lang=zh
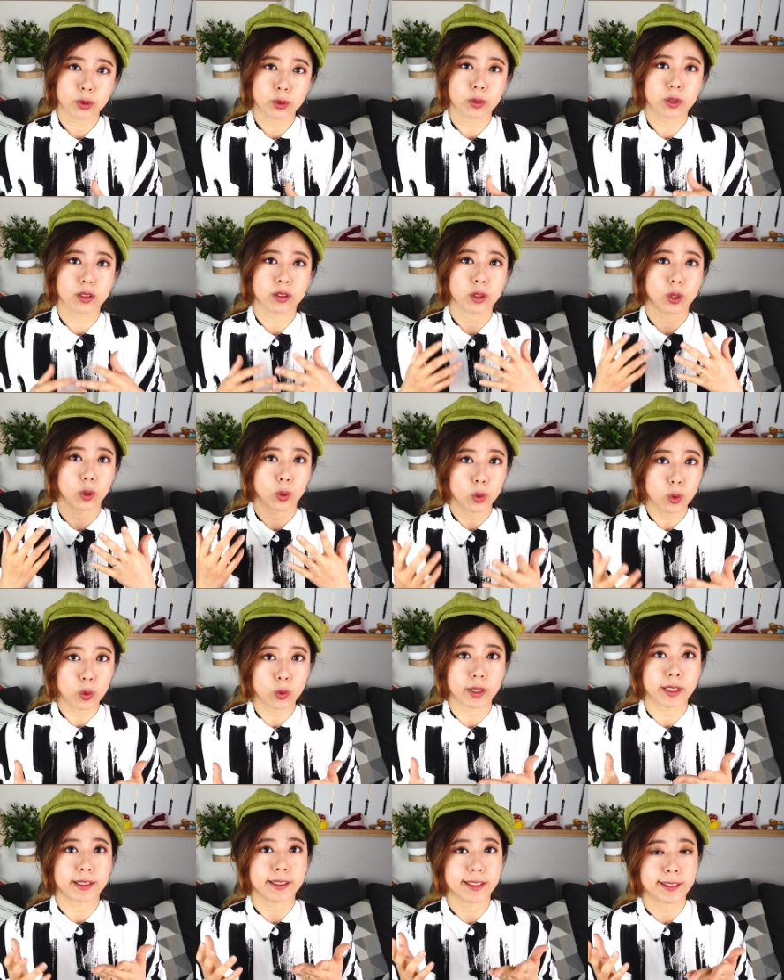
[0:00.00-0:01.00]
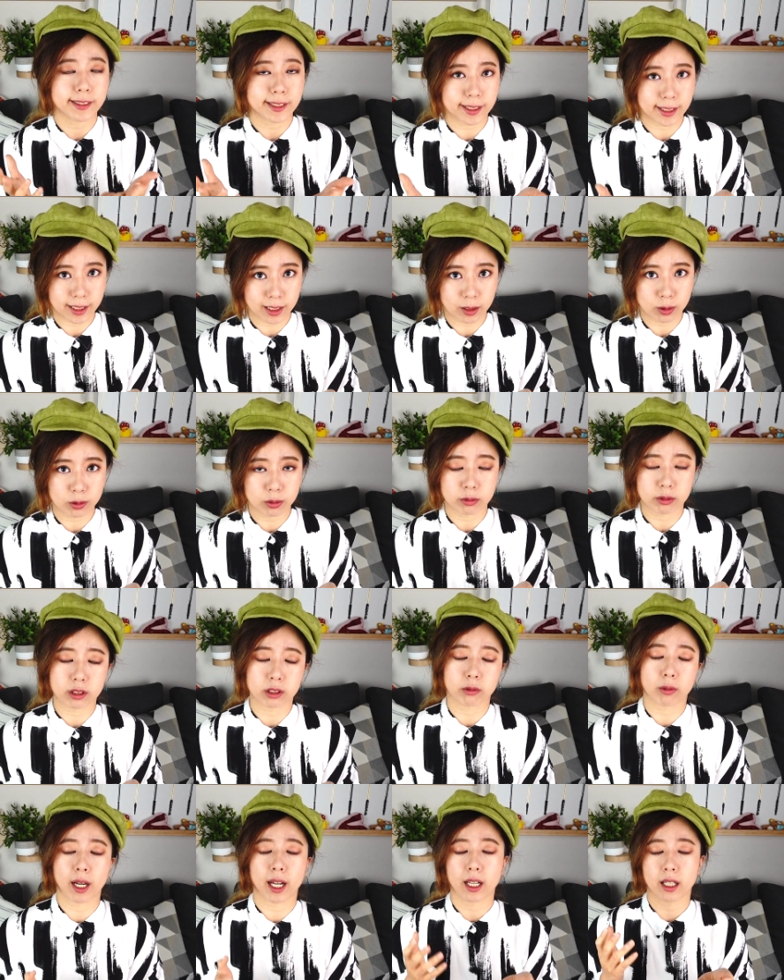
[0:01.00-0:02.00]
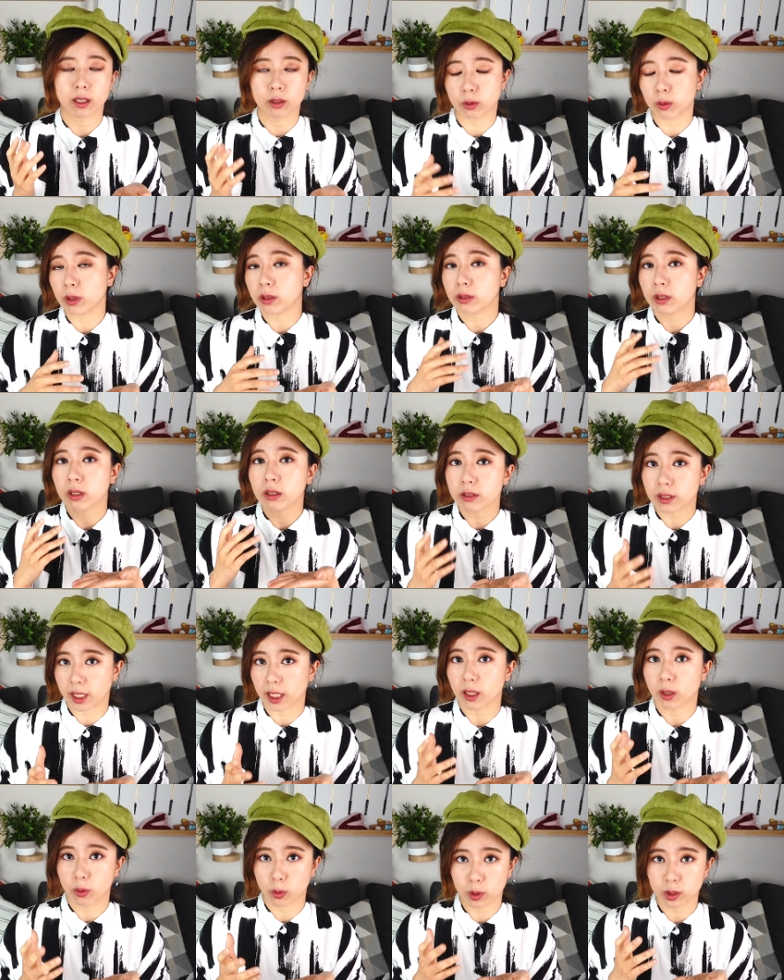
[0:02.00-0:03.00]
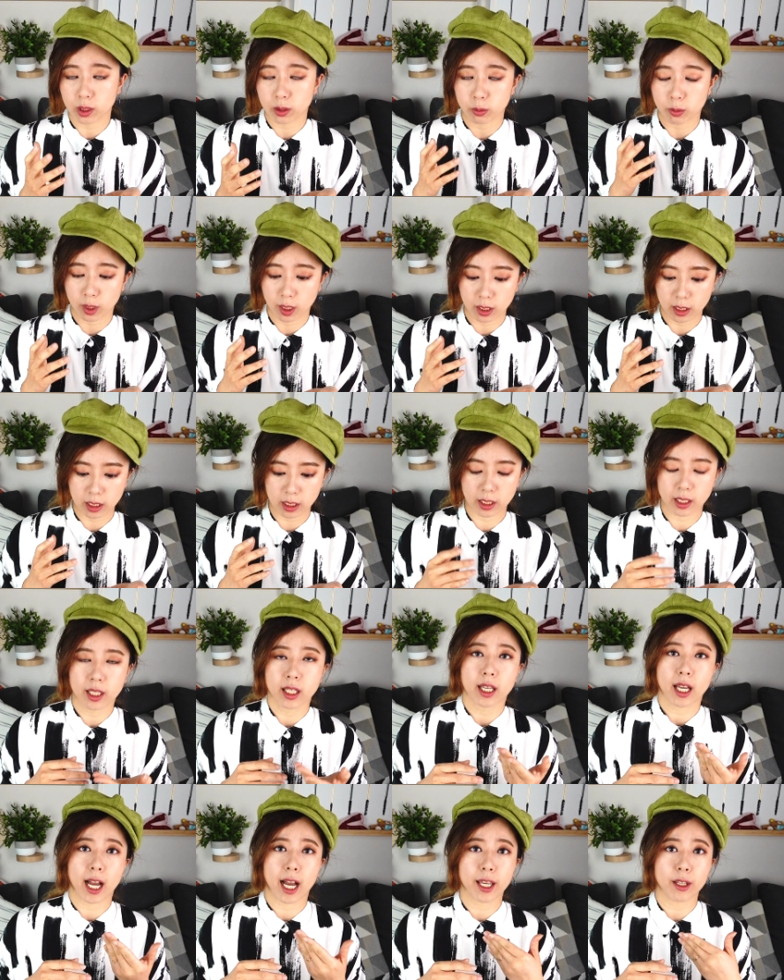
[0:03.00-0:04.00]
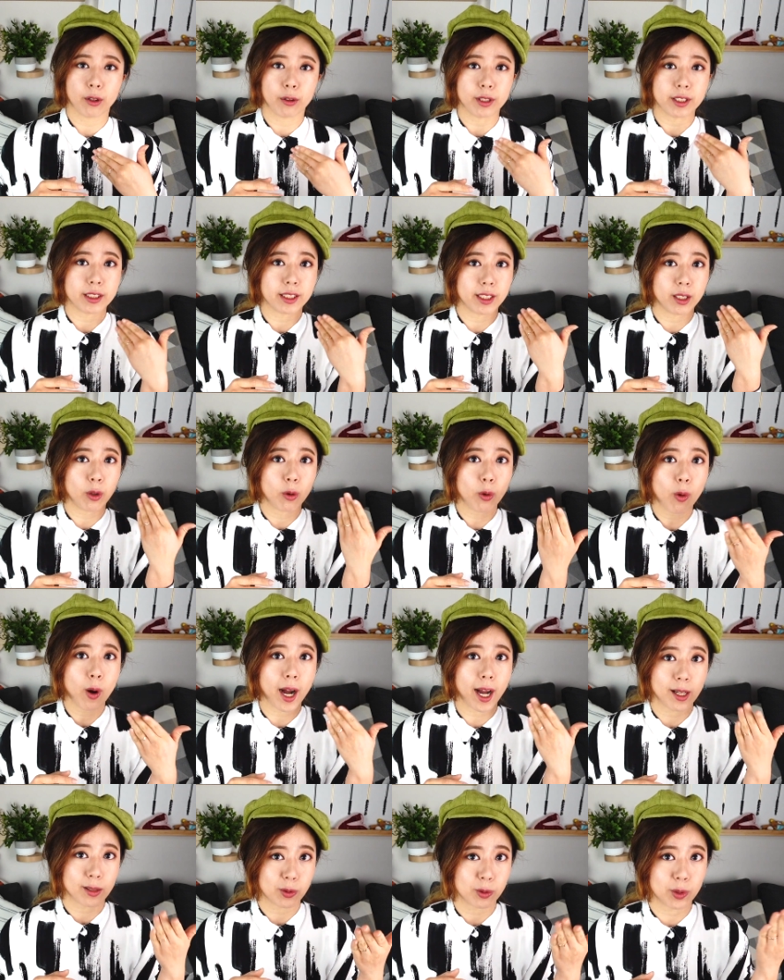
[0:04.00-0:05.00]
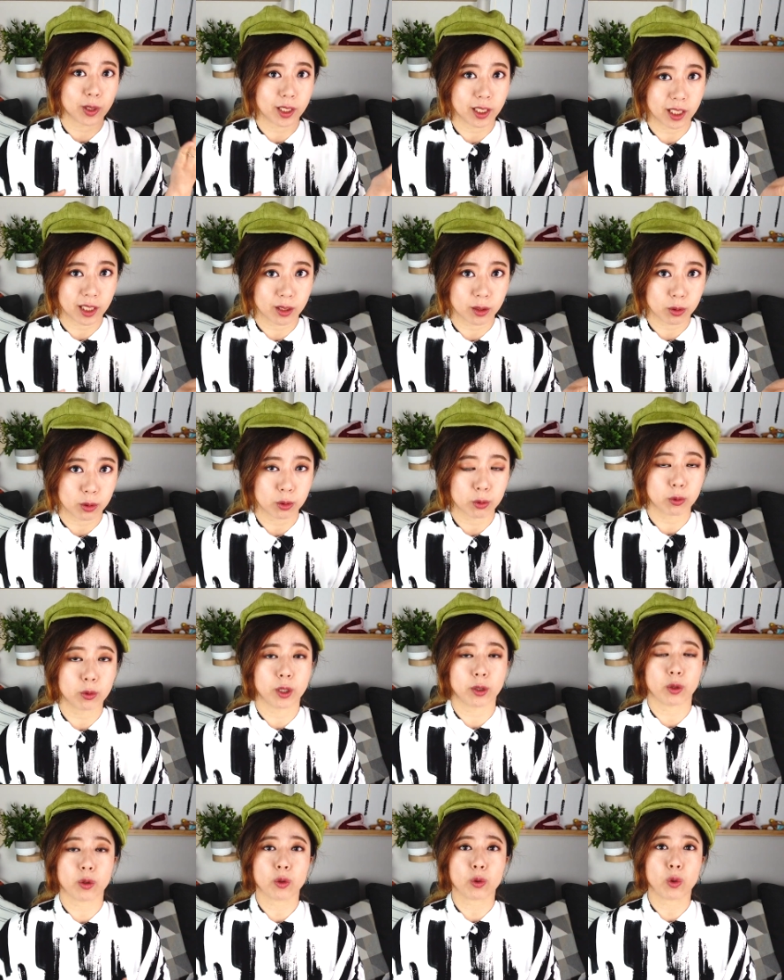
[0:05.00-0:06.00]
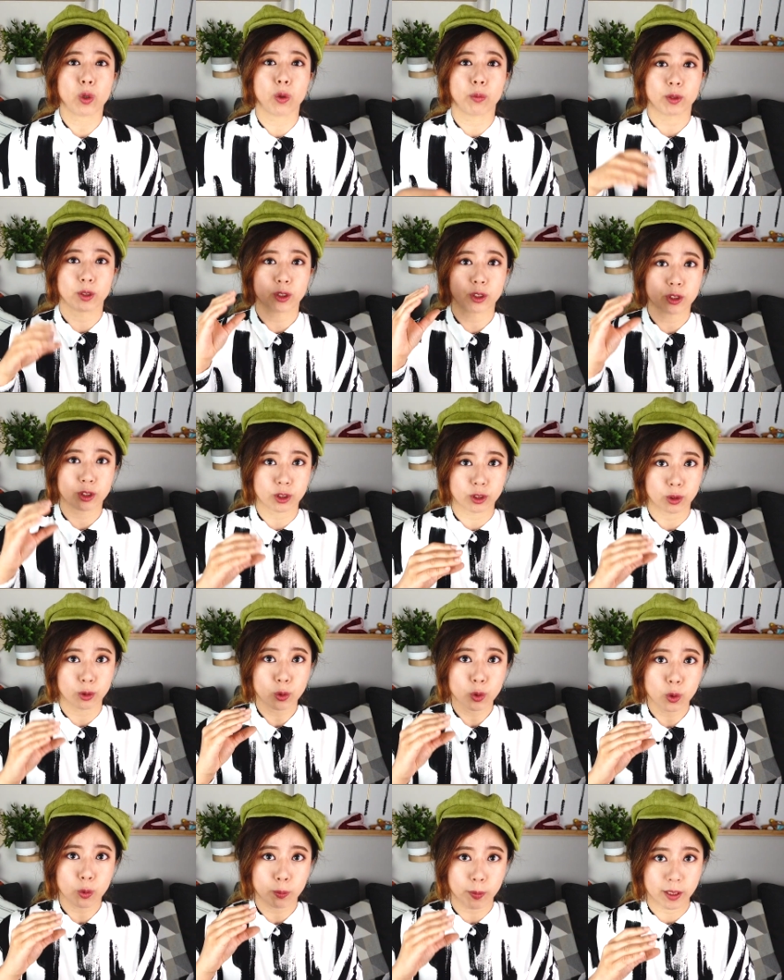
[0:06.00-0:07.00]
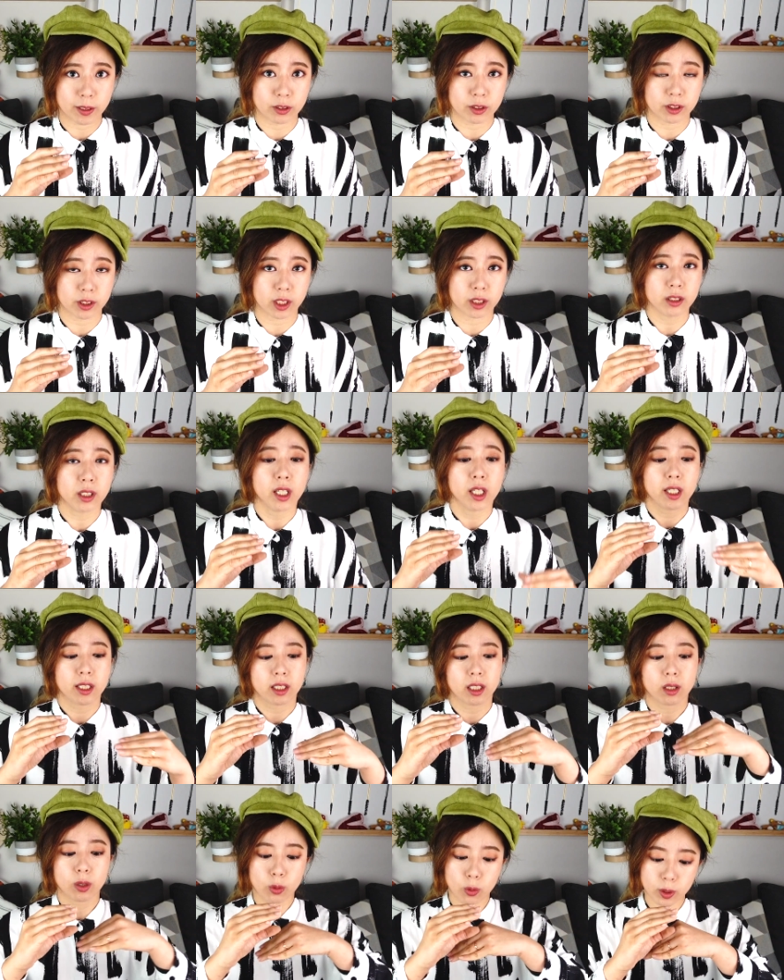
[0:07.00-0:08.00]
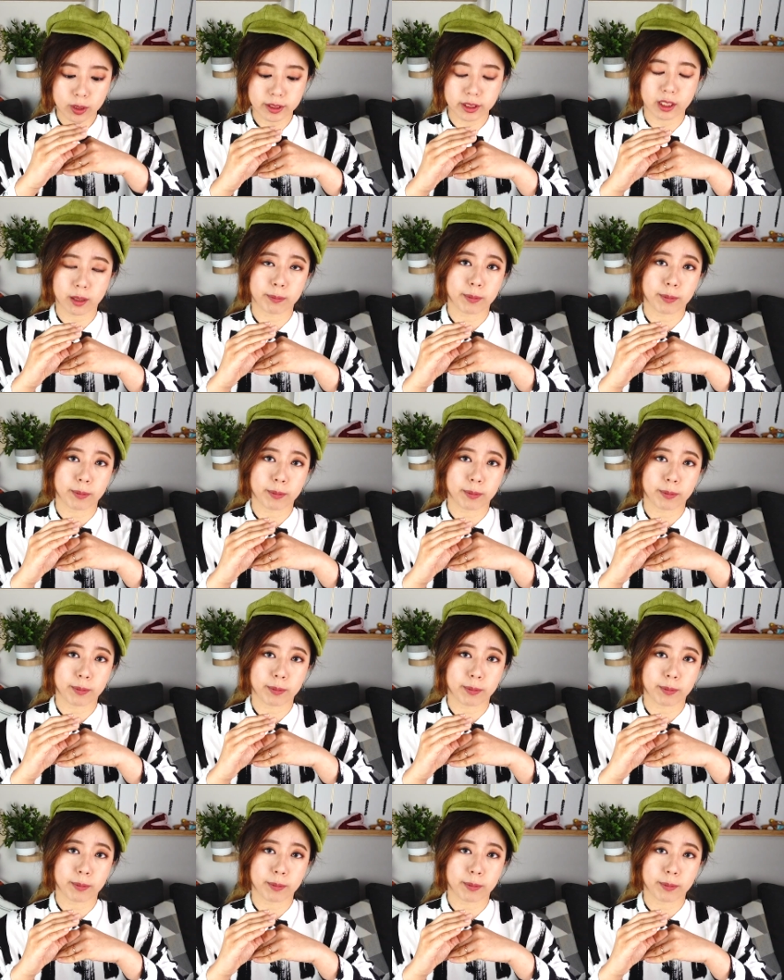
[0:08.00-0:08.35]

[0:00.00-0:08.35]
除了这种物理性的因素之外，很多时候粘锅的原因还有一些化学因素，也就是说我们食物本身跟锅子的。